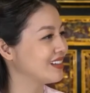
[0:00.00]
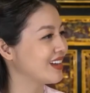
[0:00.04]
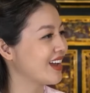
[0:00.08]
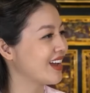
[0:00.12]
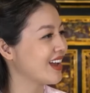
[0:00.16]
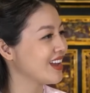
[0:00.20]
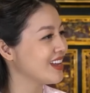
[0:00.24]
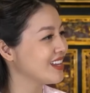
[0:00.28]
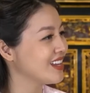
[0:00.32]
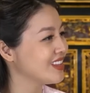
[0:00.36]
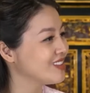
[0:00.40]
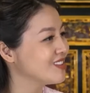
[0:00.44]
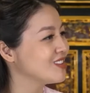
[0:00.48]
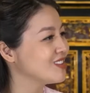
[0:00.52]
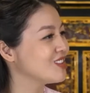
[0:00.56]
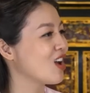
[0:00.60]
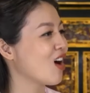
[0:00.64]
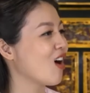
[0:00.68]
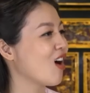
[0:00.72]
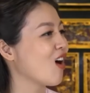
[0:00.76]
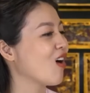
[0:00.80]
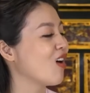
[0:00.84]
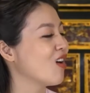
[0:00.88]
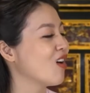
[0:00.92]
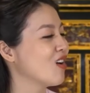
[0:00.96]
ngay từ
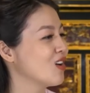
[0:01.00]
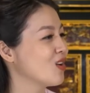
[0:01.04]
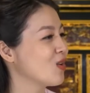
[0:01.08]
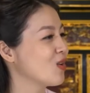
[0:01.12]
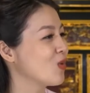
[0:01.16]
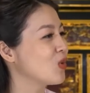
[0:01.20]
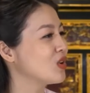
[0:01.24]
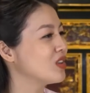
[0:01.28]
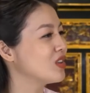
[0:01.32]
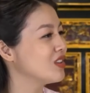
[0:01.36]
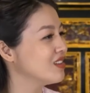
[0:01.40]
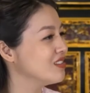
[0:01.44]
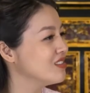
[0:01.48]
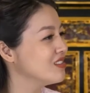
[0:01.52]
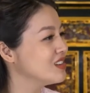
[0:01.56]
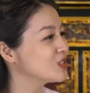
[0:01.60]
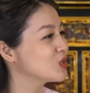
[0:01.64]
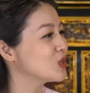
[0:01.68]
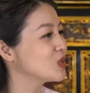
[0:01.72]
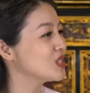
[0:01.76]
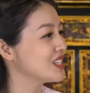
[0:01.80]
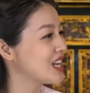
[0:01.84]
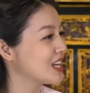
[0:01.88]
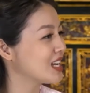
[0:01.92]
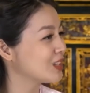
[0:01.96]
nhỏ của những người
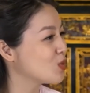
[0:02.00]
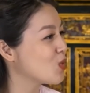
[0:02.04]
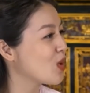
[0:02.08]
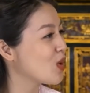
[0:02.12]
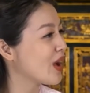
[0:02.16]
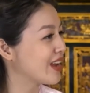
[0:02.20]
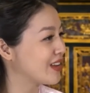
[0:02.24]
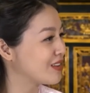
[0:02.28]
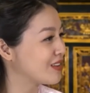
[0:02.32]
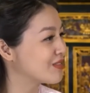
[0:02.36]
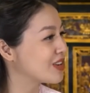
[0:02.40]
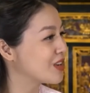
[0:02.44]
xuất gia tu hành, phải